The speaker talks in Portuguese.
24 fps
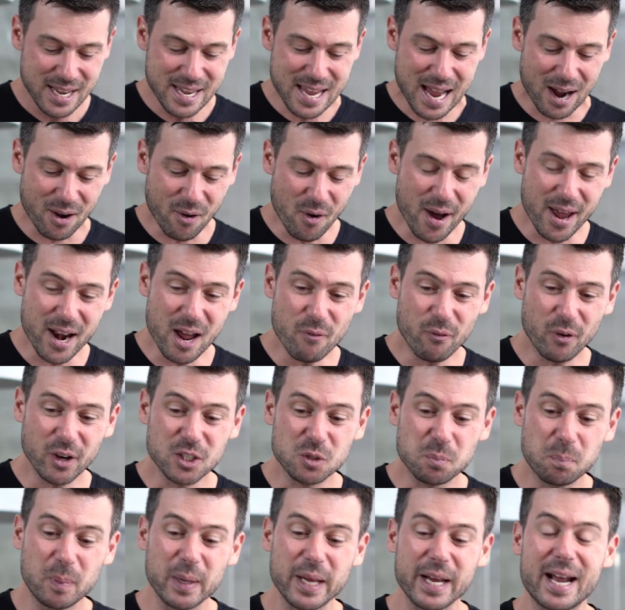E agora eu vou
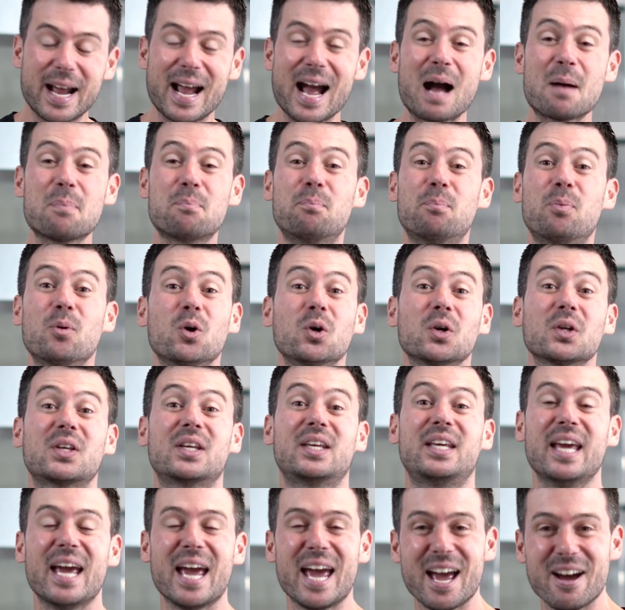explicar por
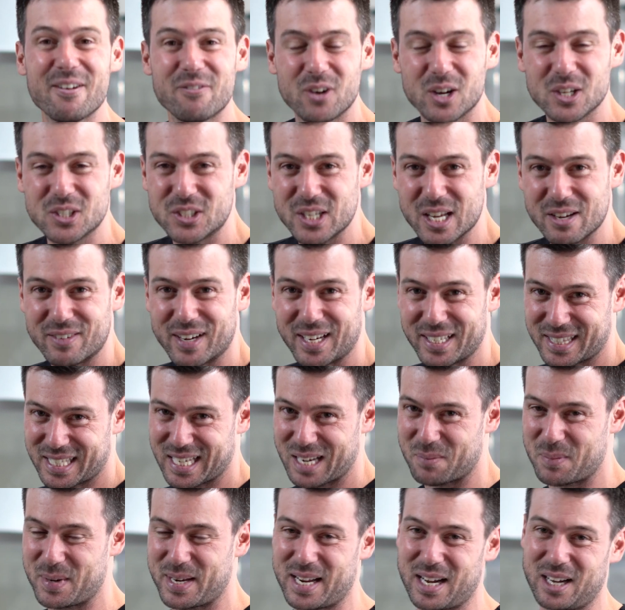que você vai
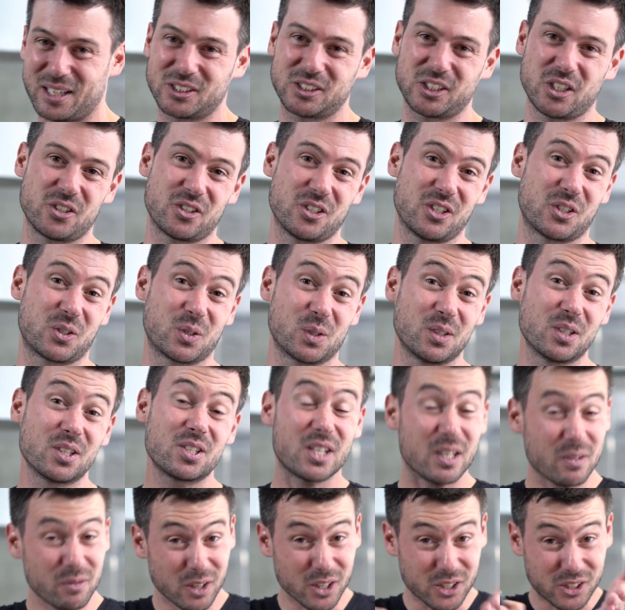terminar os seus estudos
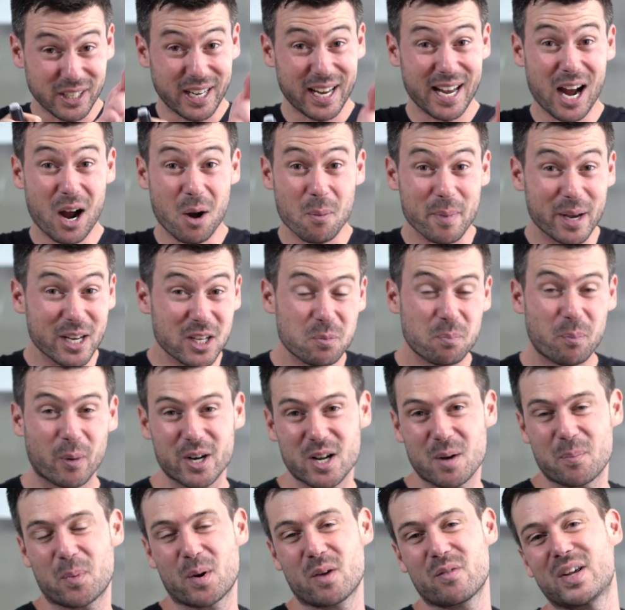e se você realmente
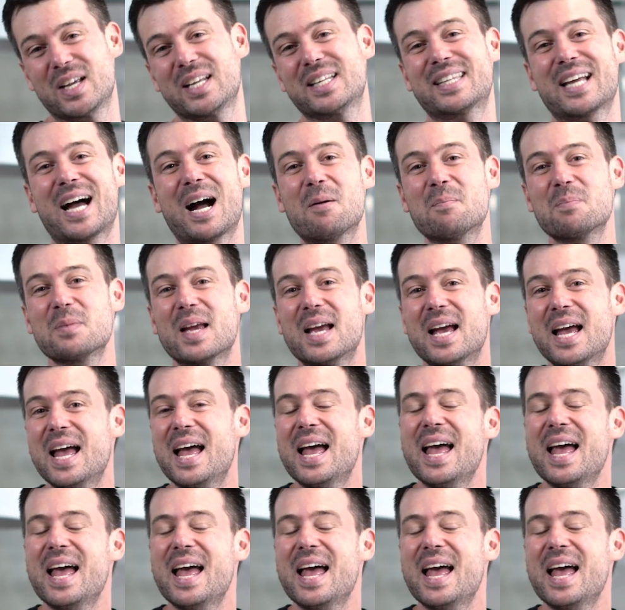pode aproveitar